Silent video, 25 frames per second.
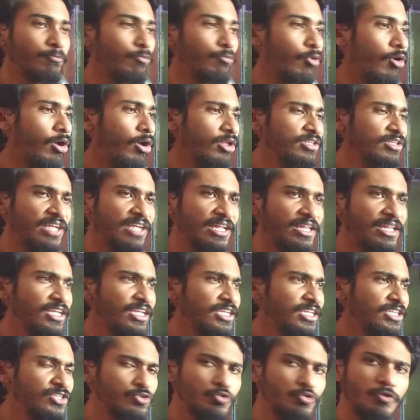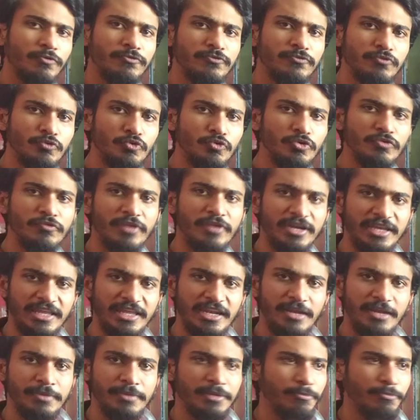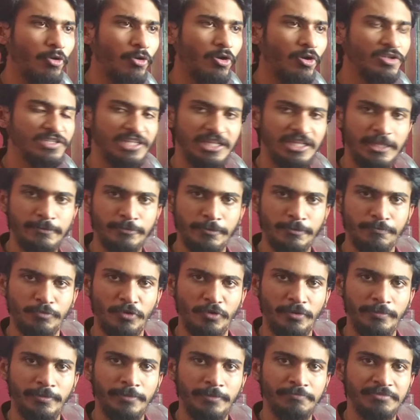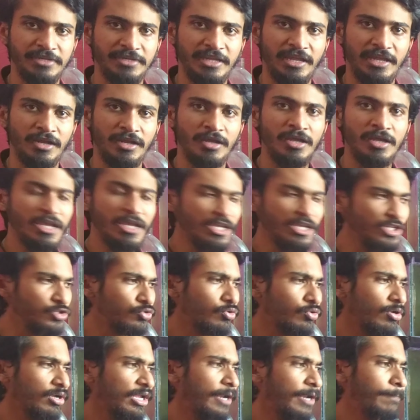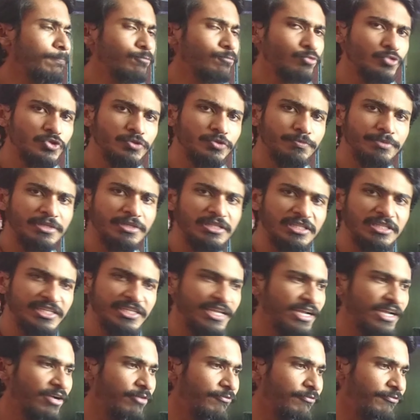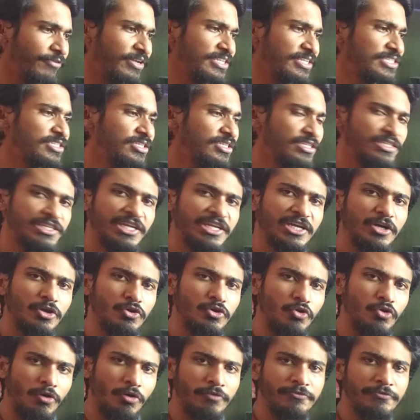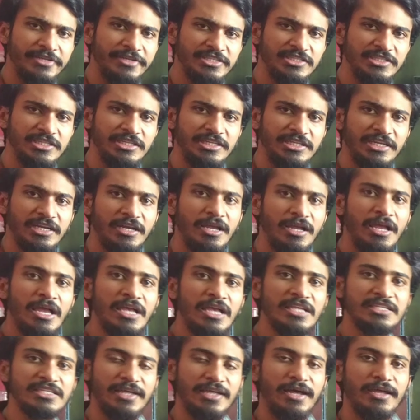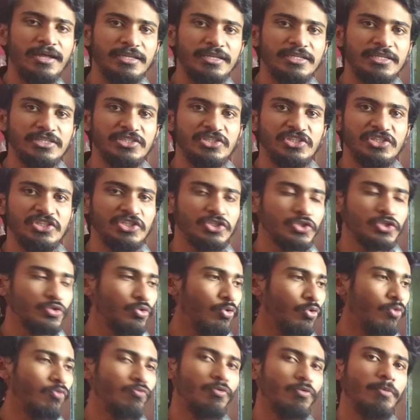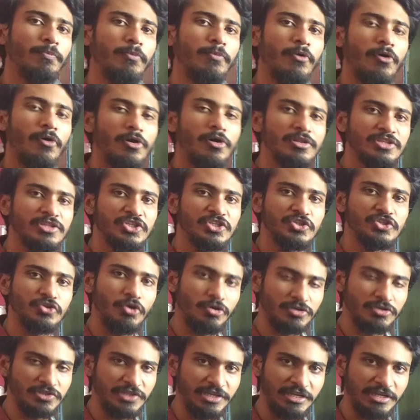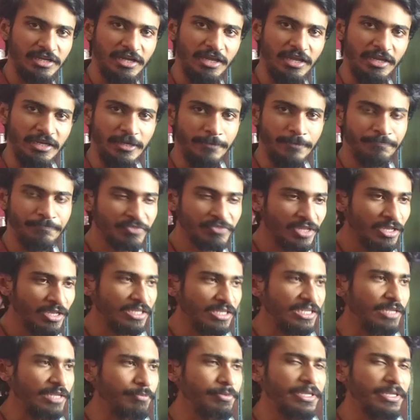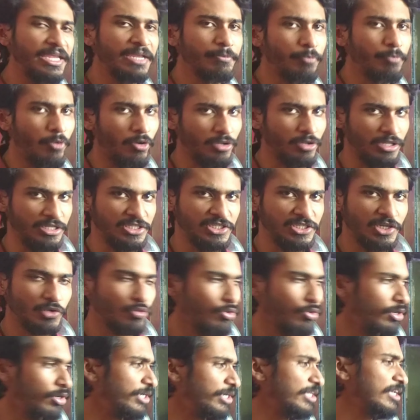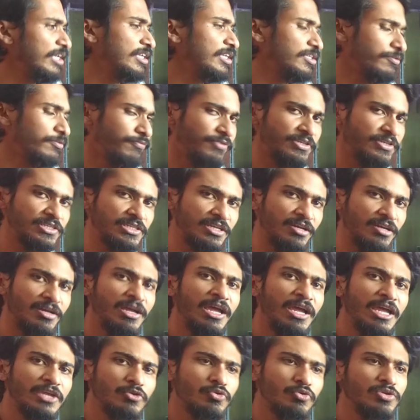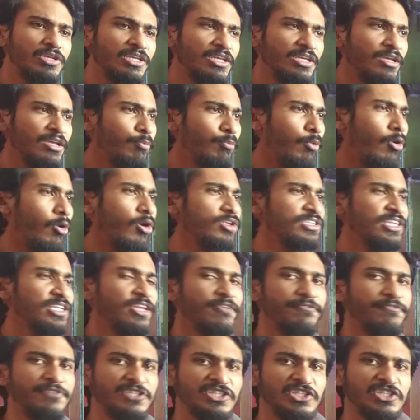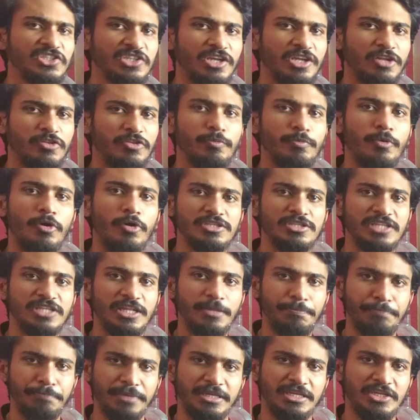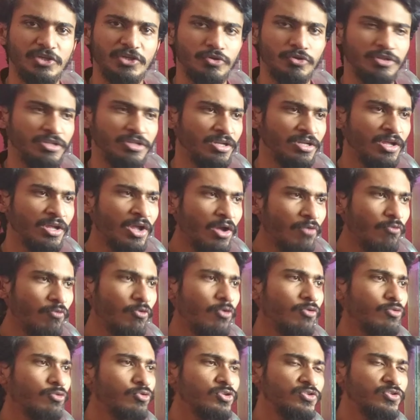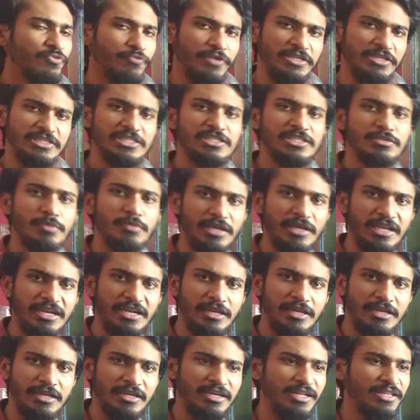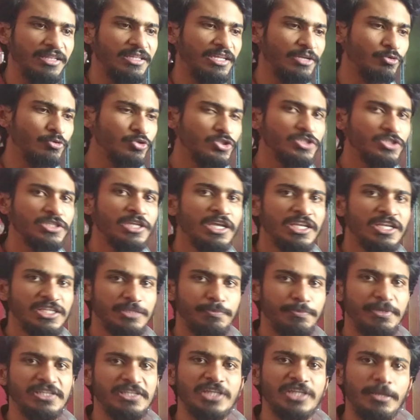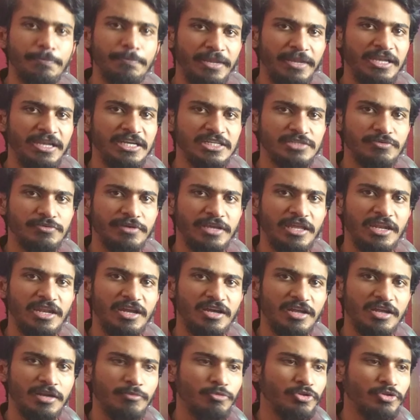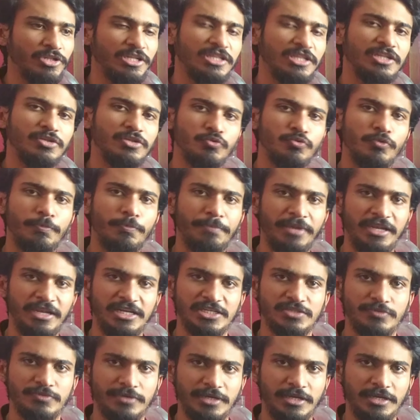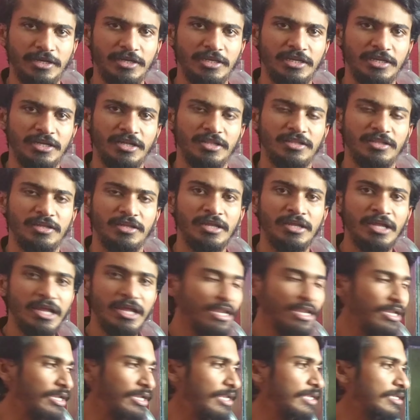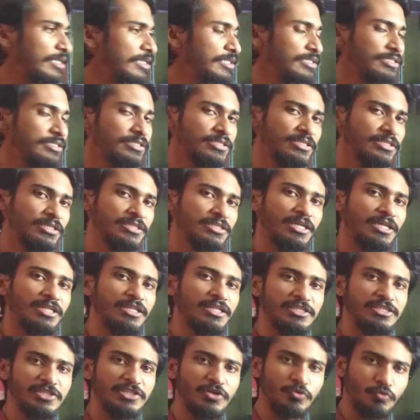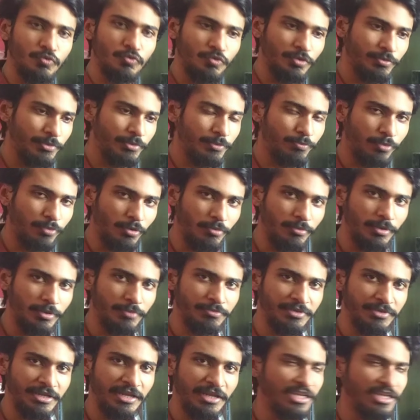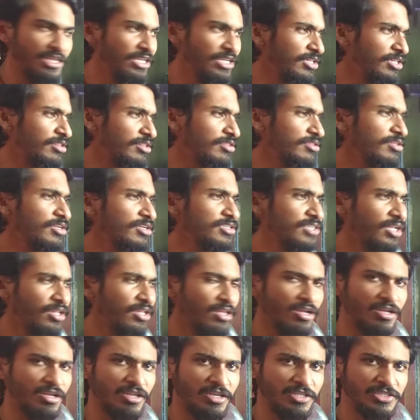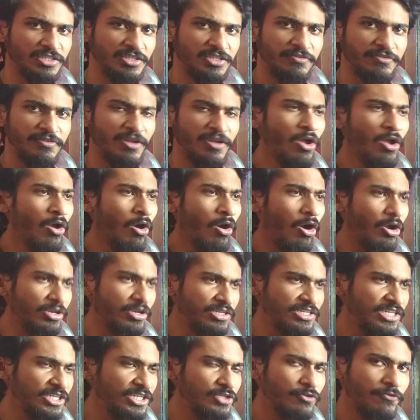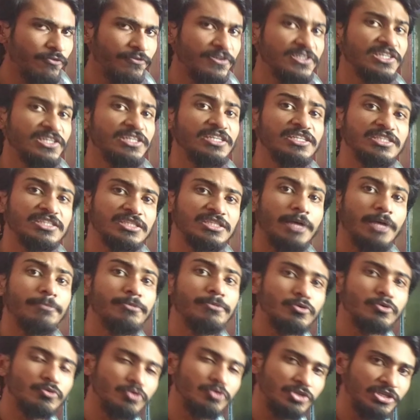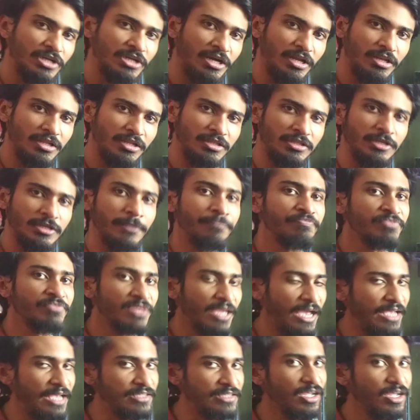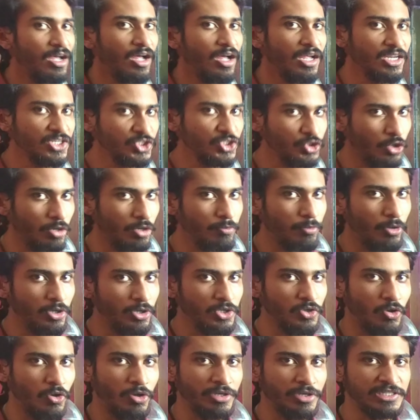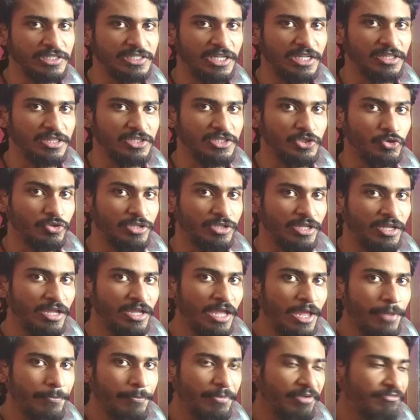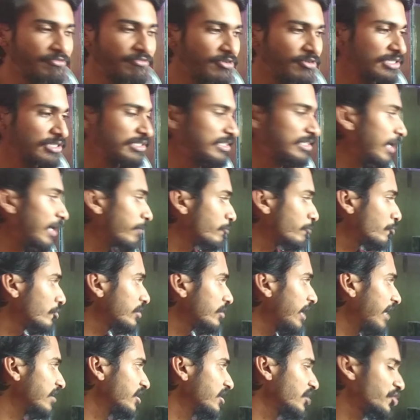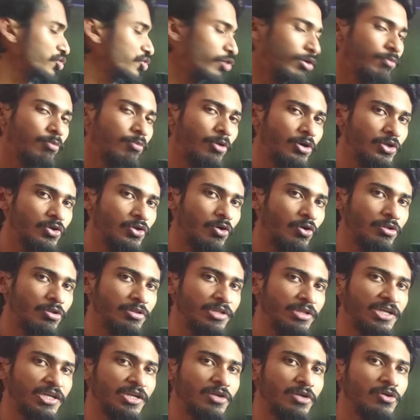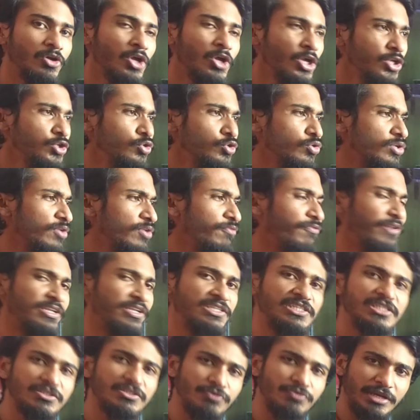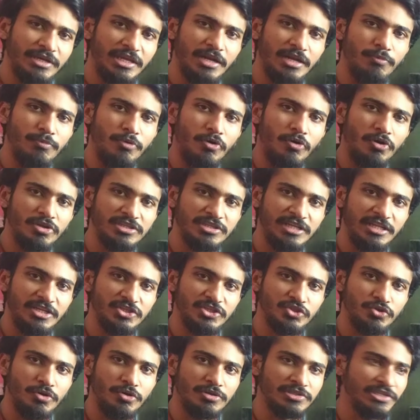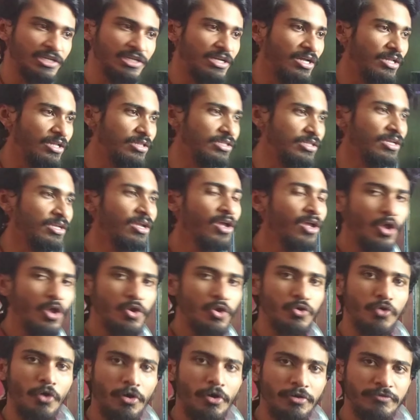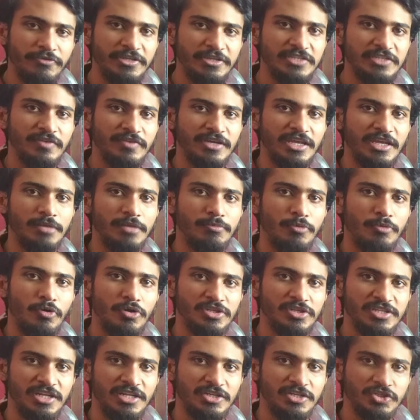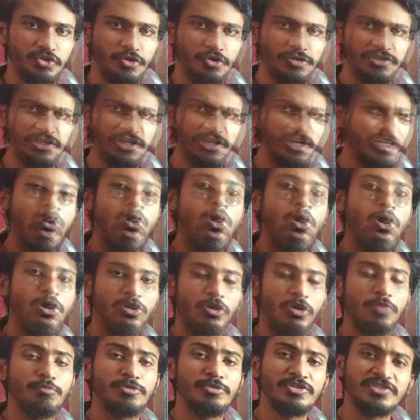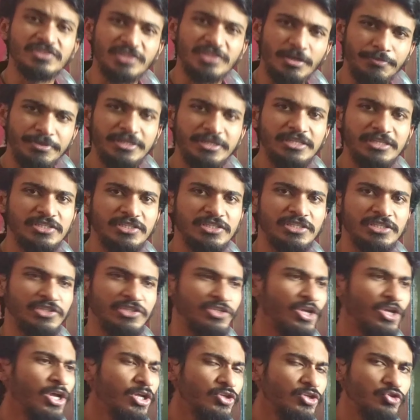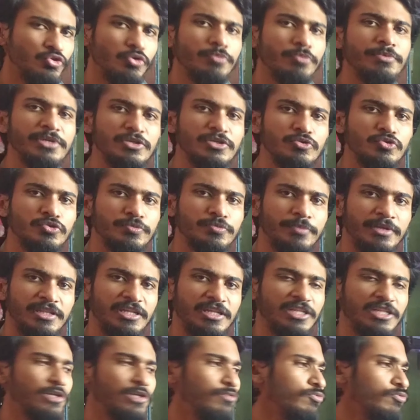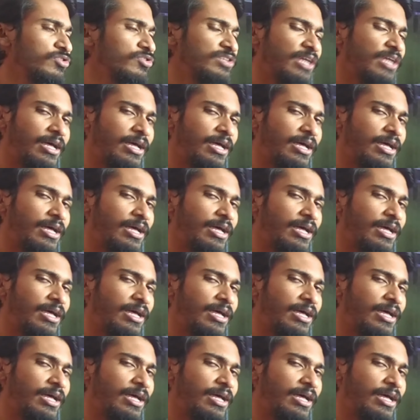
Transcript: बहुत ज्यादा इसको फूड वगैरह में बहुत ज्यादा आपको प्रॉब्लम नहीं आएगा इसको अगर आप कुछ भी दीजिएगा वेज दीजिएगा नॉन वेज दीजिएगा सारी चीज को वो बहुत ही शौक से खाएगी ये भी एक बहुत अच्छा क्वालिटी है इस फिश का क्योंकि बहुत सारे फिशेस का तो बहुत ज्यादा पिकी होते हैं वो कुछ वेजीज वगैरह नहीं खाते हैं कुछ स्पेशल पैलेट्स वगैरह अगर हम लोग देते हैं तो वो पैलेट्स वगैरह नहीं खाते हैं लेकिन इसके साथ ऐसा कोई भी प्रॉब्लम नहीं है ये इतना ज्यादा अग्रेसिव है और ये जो फिश है ये सब कुछ खा लेती है ऐसा हर शॉर्ट बॉडी हॉर्न के साथ नहीं होता है मैं फर्स्ट टाइम कुछ ऐसा शॉर्ट बॉडी हॉर्न देख रहा हूँ जो कि वेजीज वगैरह बहुत ज्यादा शौक से खाती है नॉन वेज वगैरह बहुत ज्यादा शौक से खाती है और ऑलमोस्ट सभी चीज जो भी कुछ मैं देता हूँ वो